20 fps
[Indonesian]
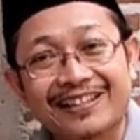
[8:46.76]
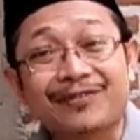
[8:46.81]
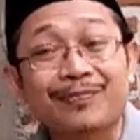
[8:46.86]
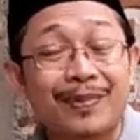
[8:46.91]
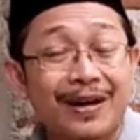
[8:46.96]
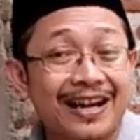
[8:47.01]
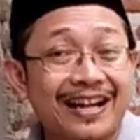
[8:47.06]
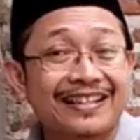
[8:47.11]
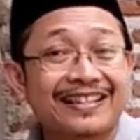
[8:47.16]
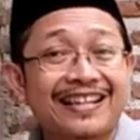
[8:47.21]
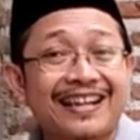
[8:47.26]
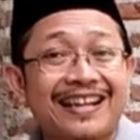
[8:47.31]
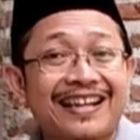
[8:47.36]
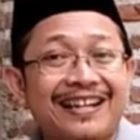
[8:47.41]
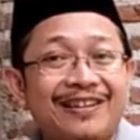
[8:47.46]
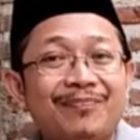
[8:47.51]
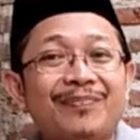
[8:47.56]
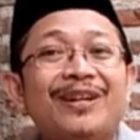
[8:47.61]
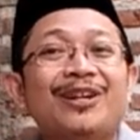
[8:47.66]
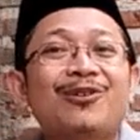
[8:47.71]

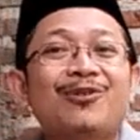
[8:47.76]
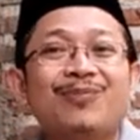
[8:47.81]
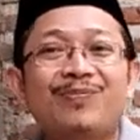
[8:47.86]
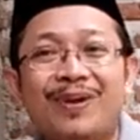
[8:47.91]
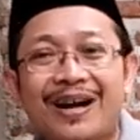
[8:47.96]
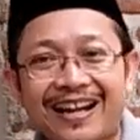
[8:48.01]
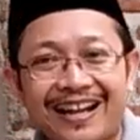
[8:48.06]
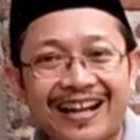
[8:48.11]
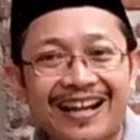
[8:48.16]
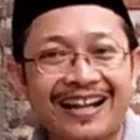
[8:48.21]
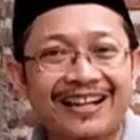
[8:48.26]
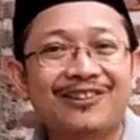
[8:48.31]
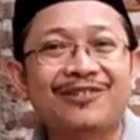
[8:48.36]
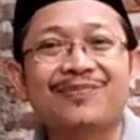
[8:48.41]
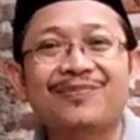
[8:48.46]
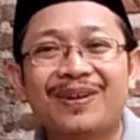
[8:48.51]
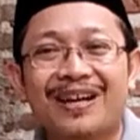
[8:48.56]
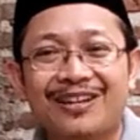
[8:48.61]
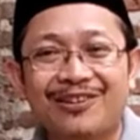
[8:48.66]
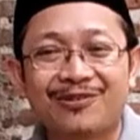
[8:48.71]
ibaratnya berlomba lah,
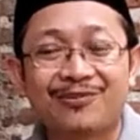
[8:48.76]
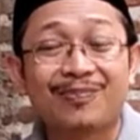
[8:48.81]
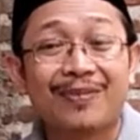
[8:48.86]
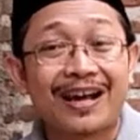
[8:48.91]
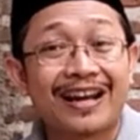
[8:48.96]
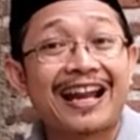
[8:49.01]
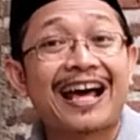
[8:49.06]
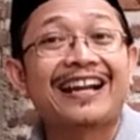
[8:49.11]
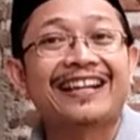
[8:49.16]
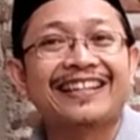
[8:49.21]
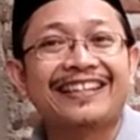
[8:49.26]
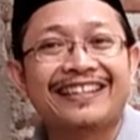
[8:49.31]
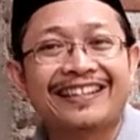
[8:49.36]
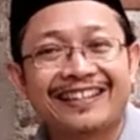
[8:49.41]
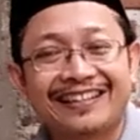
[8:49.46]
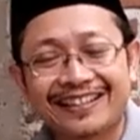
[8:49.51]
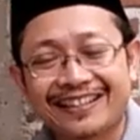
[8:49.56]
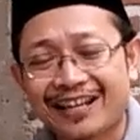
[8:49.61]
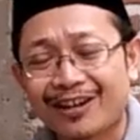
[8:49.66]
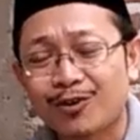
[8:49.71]
lomba-lomba lari.
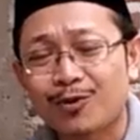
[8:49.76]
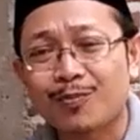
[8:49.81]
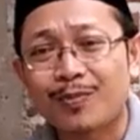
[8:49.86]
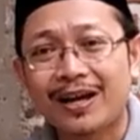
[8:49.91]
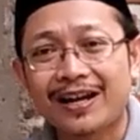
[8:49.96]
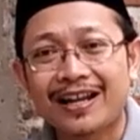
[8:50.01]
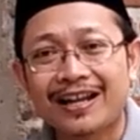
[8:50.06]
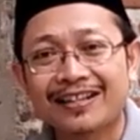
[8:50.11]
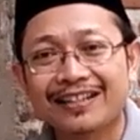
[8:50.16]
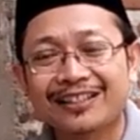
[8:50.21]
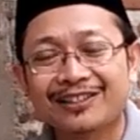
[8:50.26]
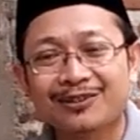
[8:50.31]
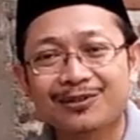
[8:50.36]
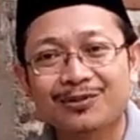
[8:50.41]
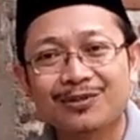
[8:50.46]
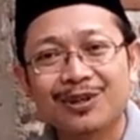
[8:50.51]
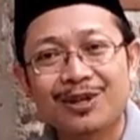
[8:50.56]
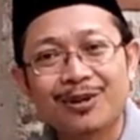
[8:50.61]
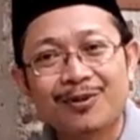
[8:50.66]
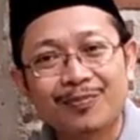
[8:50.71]
Ketika lomba lari
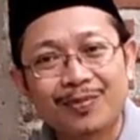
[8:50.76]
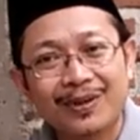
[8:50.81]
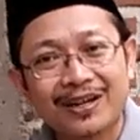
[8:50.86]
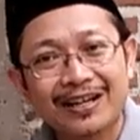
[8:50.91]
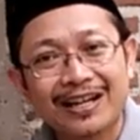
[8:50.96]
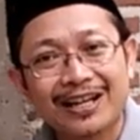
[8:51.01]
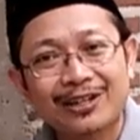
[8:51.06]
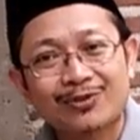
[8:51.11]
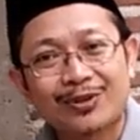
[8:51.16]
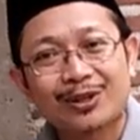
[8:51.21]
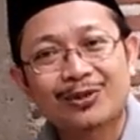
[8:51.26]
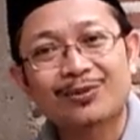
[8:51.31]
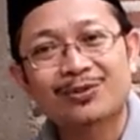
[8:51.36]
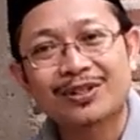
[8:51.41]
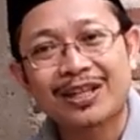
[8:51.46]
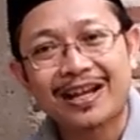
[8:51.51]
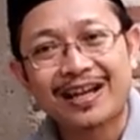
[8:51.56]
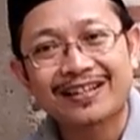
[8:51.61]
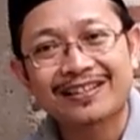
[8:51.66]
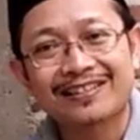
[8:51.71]
itu pernah suatu
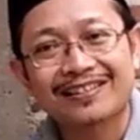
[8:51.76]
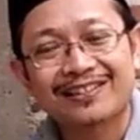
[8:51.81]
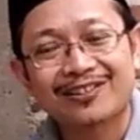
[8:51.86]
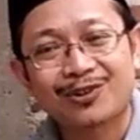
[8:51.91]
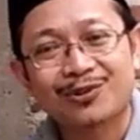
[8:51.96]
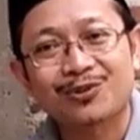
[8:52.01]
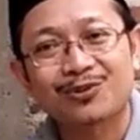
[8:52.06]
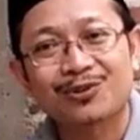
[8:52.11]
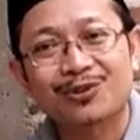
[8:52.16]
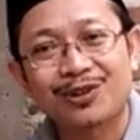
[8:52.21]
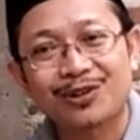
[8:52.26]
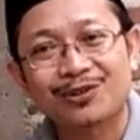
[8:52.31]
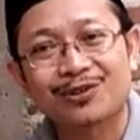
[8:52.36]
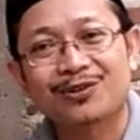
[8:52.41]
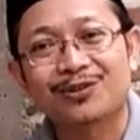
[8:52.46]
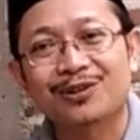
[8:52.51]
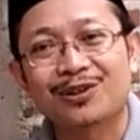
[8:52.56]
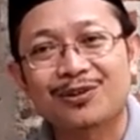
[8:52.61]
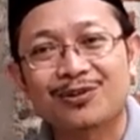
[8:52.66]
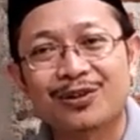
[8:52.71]
saat Rasulullah
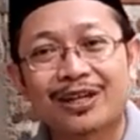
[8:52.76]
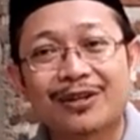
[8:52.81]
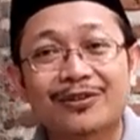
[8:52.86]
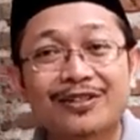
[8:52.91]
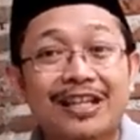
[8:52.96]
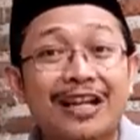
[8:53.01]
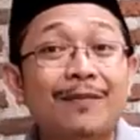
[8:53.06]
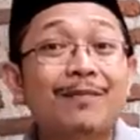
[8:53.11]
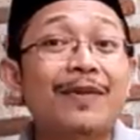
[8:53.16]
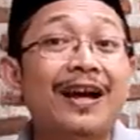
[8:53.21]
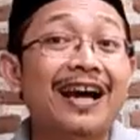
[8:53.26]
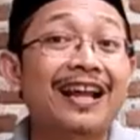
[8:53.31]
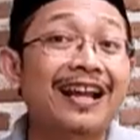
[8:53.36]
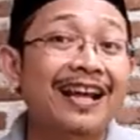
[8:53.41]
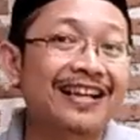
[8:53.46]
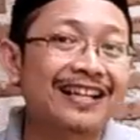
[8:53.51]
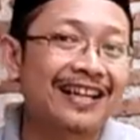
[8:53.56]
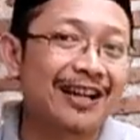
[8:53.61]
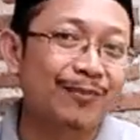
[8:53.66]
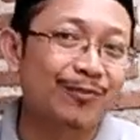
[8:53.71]
Shallallahu Alaihi Wasallam
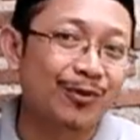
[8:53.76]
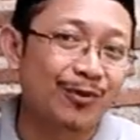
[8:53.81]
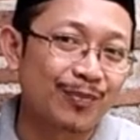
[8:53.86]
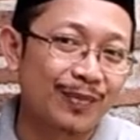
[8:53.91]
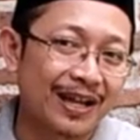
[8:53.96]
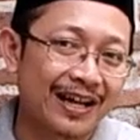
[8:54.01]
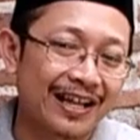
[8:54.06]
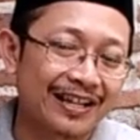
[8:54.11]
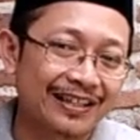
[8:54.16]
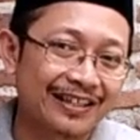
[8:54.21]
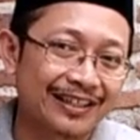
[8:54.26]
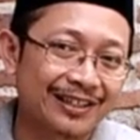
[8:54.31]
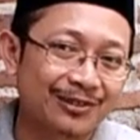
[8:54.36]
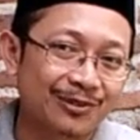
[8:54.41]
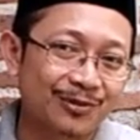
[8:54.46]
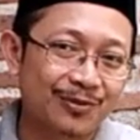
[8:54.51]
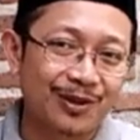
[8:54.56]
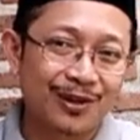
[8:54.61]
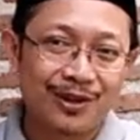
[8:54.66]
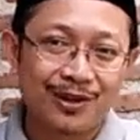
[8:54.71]
kalah dalam lomba lari
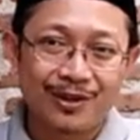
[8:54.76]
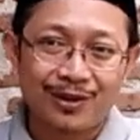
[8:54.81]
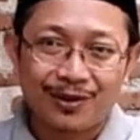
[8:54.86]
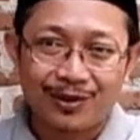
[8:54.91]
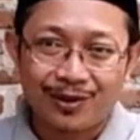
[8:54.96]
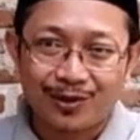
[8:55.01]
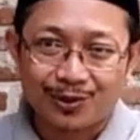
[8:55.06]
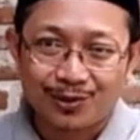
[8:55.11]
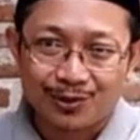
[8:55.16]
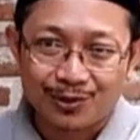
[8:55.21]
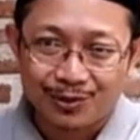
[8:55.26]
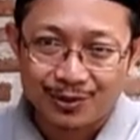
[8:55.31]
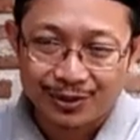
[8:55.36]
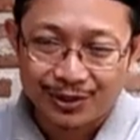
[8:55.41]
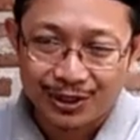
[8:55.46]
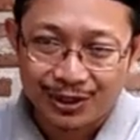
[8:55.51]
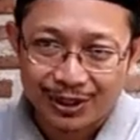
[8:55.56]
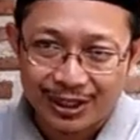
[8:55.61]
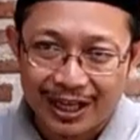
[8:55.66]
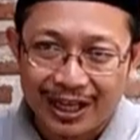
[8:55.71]
itu. Rasul
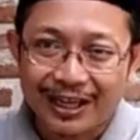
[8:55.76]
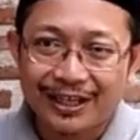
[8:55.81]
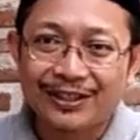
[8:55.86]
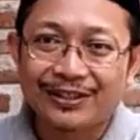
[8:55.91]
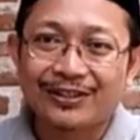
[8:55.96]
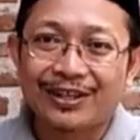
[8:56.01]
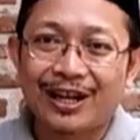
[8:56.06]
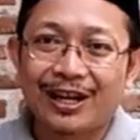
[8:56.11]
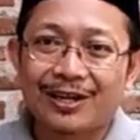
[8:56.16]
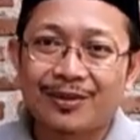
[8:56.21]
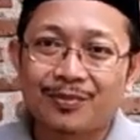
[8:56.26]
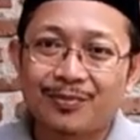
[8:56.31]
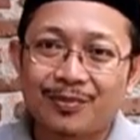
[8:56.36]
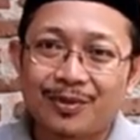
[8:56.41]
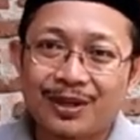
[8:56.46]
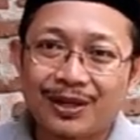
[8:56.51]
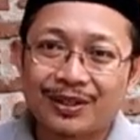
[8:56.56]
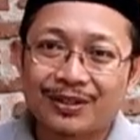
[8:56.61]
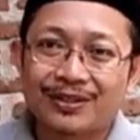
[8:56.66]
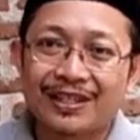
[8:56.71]
Siti Aisyah,
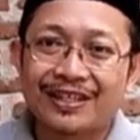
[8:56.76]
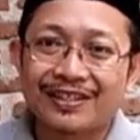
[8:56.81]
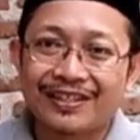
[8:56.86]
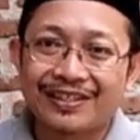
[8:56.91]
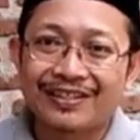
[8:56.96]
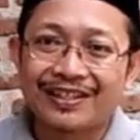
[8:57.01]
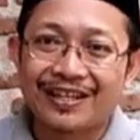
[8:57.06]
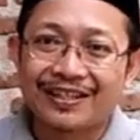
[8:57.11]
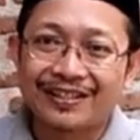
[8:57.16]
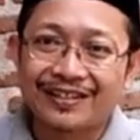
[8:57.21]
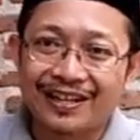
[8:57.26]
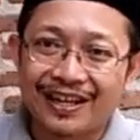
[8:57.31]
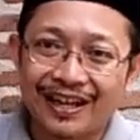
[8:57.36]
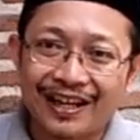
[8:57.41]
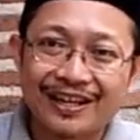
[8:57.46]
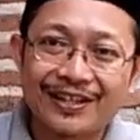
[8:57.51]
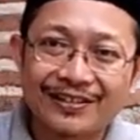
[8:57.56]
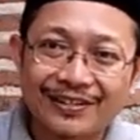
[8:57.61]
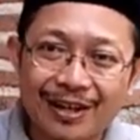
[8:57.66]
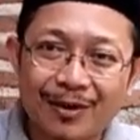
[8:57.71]
Sayyidatina
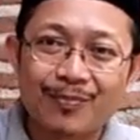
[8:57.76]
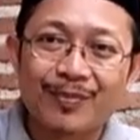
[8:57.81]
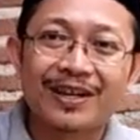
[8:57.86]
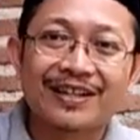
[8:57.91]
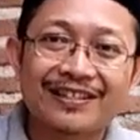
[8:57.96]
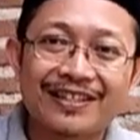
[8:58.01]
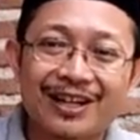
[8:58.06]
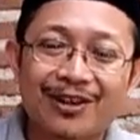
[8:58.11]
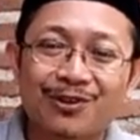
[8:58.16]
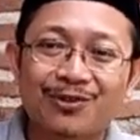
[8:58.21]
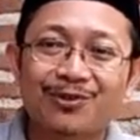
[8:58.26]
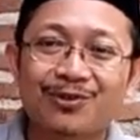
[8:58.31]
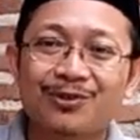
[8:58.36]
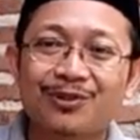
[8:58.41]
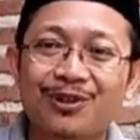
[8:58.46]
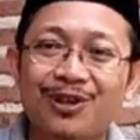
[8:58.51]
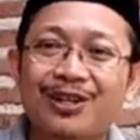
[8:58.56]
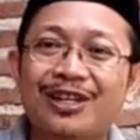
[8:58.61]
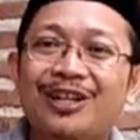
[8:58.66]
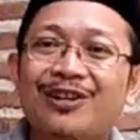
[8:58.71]
Aisyah mengejar
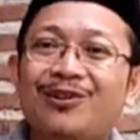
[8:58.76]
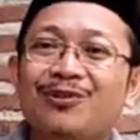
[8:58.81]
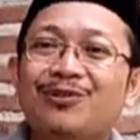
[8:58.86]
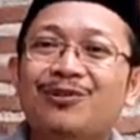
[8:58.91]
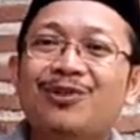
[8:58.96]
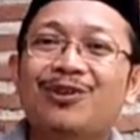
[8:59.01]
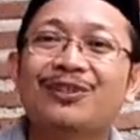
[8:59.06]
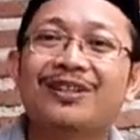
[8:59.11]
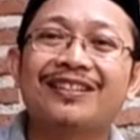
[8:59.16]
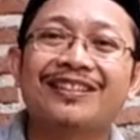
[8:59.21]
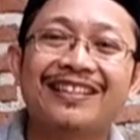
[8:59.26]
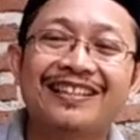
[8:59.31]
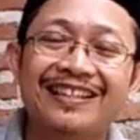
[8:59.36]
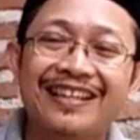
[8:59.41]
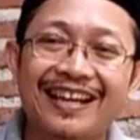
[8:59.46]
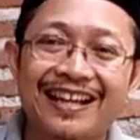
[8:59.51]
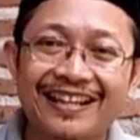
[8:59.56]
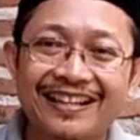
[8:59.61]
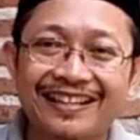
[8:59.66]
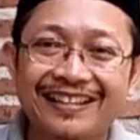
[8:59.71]
Rasulullah dan Rasulullah
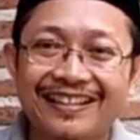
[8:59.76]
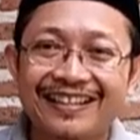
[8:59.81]
tertinggal.